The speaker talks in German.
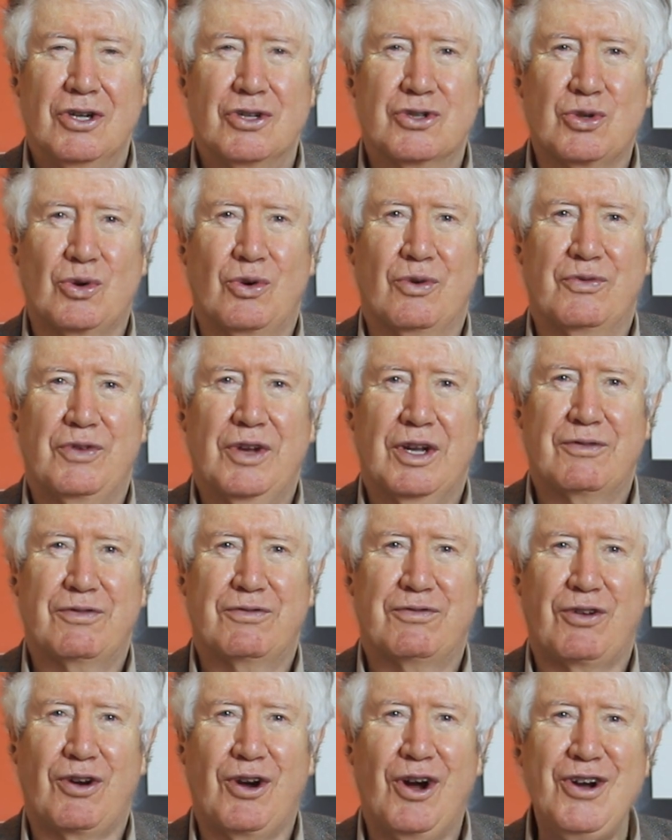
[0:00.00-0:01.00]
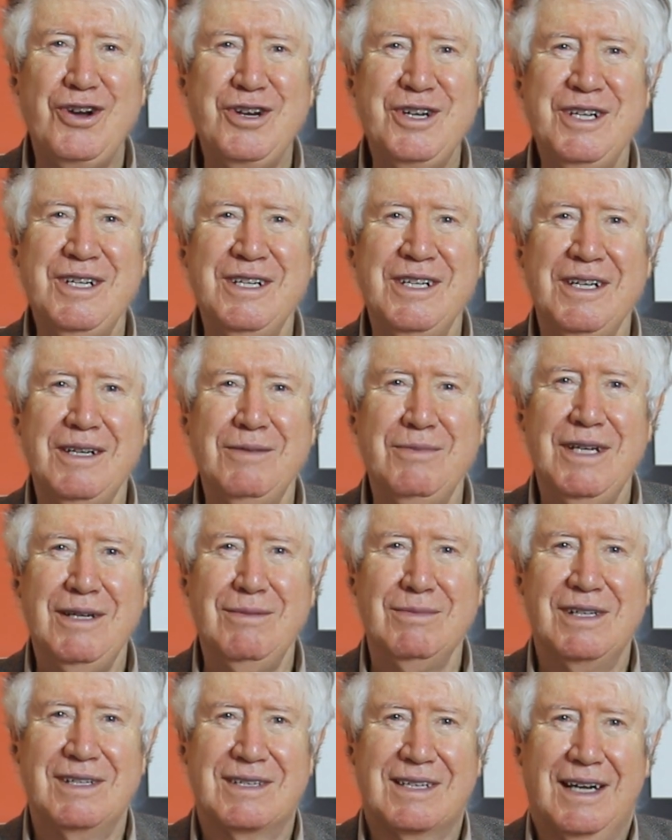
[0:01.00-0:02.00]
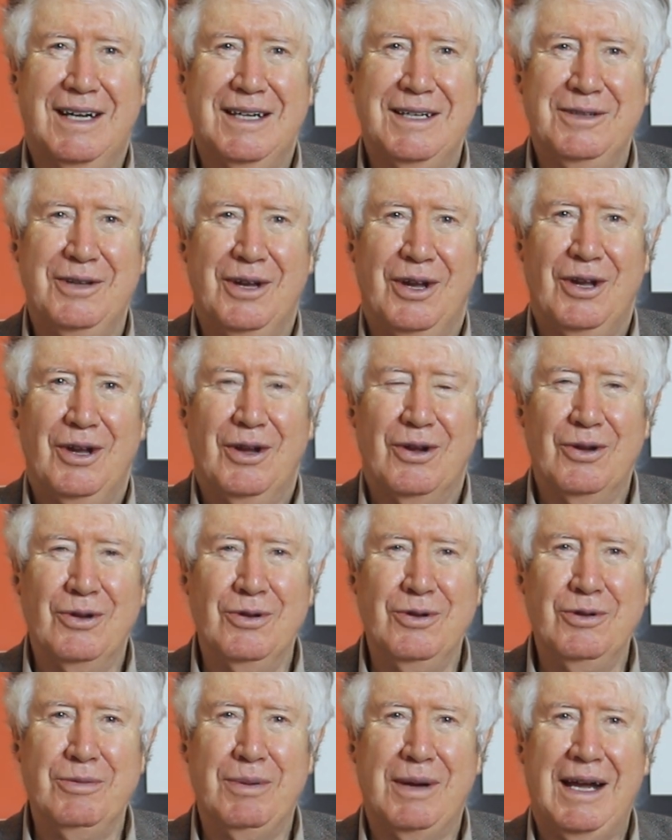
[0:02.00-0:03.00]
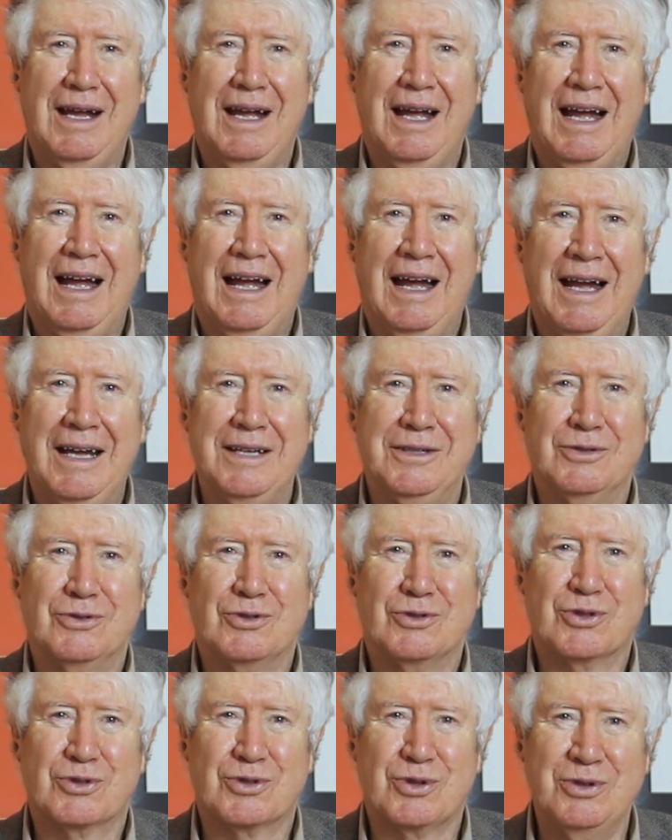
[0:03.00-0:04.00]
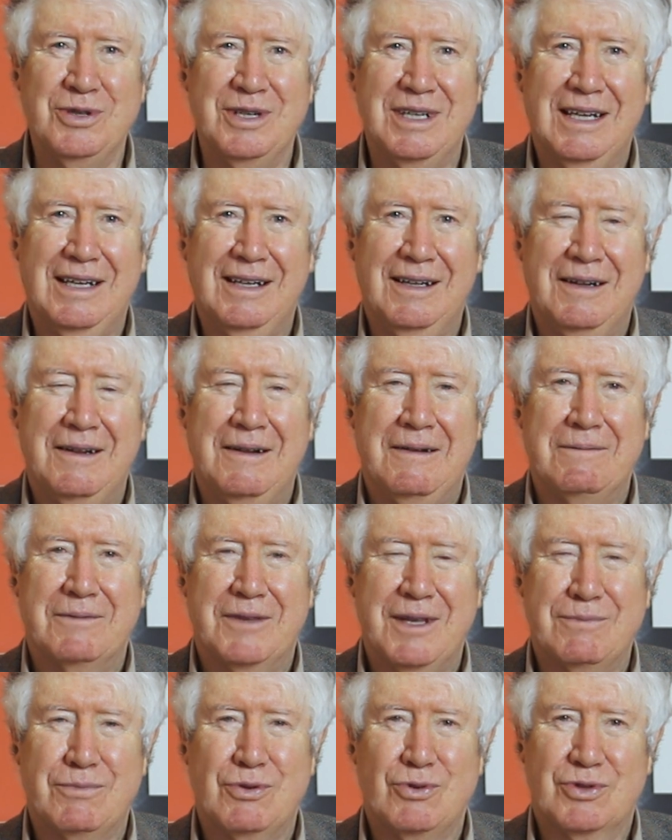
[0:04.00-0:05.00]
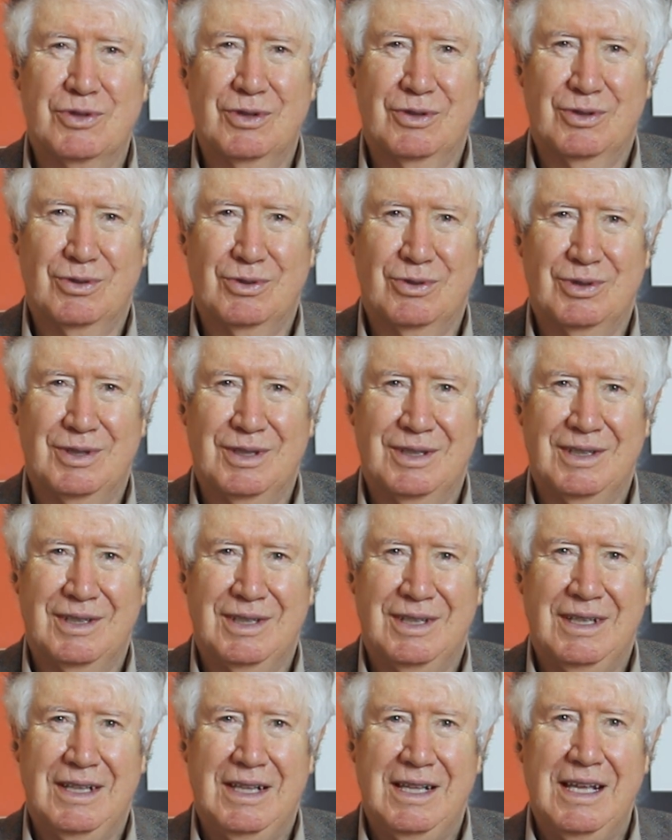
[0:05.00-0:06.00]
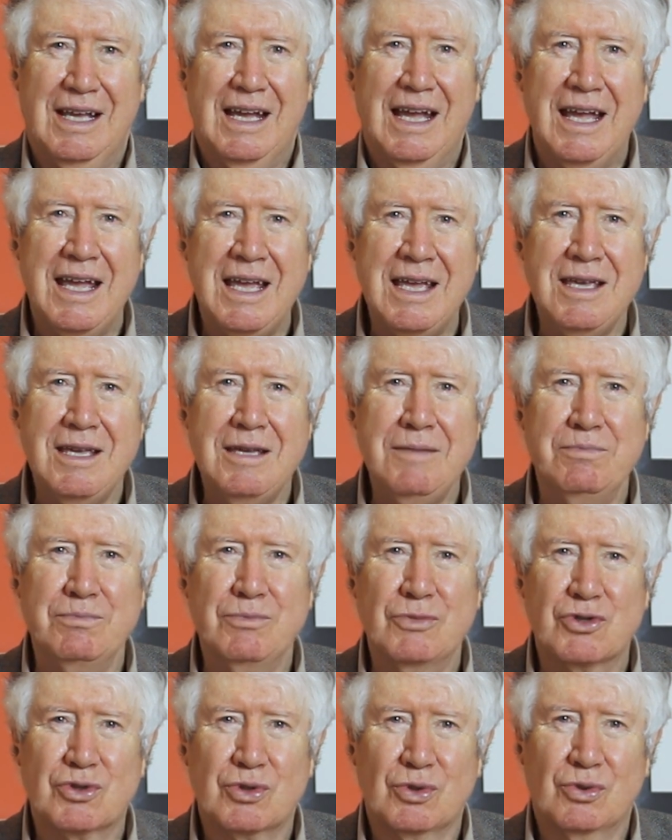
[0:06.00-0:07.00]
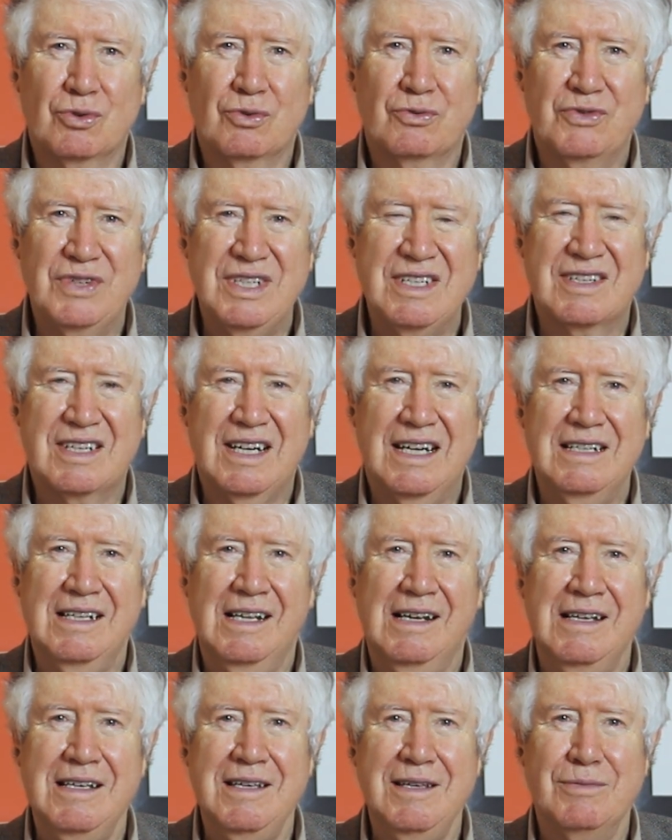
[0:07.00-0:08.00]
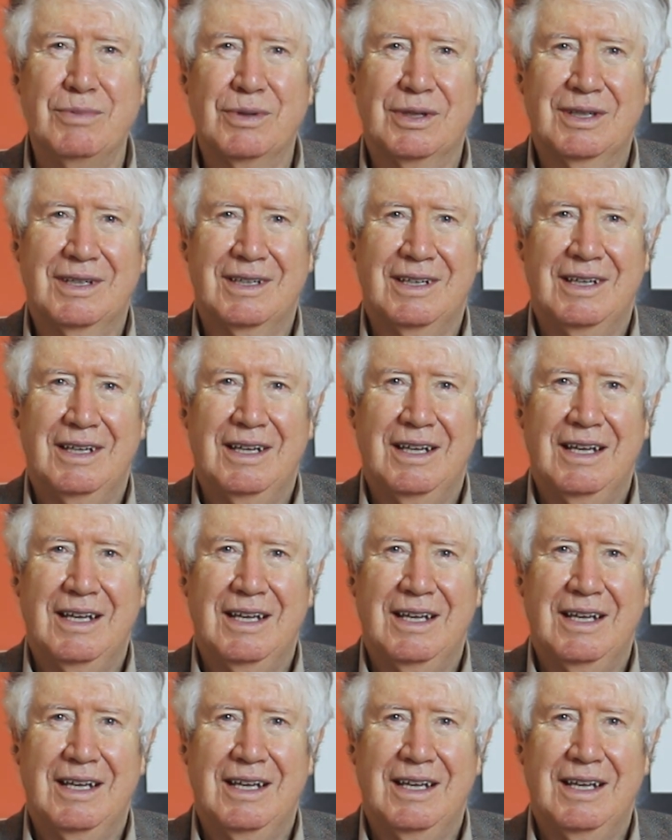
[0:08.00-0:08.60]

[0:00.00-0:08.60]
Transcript: so wird Freude im Himmel sein über einen Sünder, der Buße tut. Ebenso wie seine Liebe